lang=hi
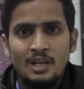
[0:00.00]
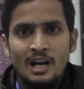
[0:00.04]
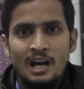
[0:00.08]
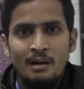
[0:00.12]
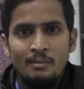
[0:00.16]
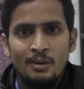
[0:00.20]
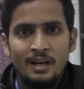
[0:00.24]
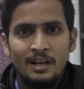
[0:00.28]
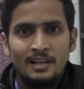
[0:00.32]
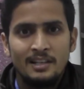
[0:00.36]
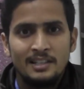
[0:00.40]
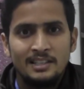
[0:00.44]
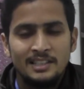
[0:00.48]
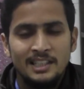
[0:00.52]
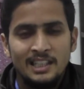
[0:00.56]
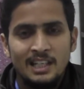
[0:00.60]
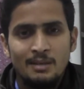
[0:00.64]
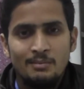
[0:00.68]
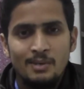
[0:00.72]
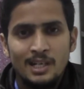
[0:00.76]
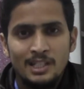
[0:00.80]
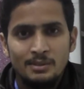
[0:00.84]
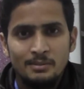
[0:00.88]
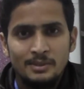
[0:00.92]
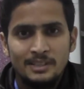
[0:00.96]
आप अगर किसी
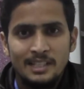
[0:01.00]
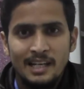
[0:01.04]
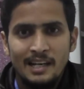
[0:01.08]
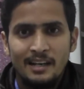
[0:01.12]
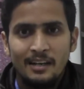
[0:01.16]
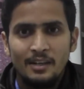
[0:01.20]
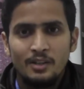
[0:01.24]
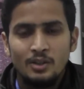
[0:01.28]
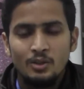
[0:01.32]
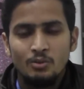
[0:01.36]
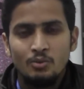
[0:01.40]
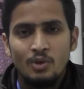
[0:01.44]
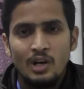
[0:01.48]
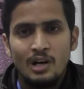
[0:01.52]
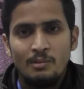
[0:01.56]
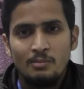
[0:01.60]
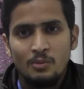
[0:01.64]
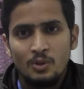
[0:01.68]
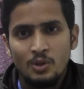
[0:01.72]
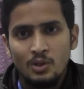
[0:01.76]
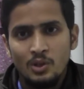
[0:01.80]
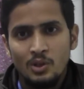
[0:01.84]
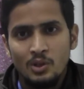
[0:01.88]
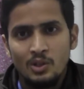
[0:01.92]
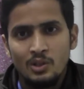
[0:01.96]
के पास भी जाएंगे तो वो
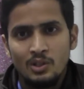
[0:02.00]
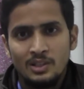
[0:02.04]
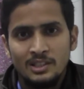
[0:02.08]
आपको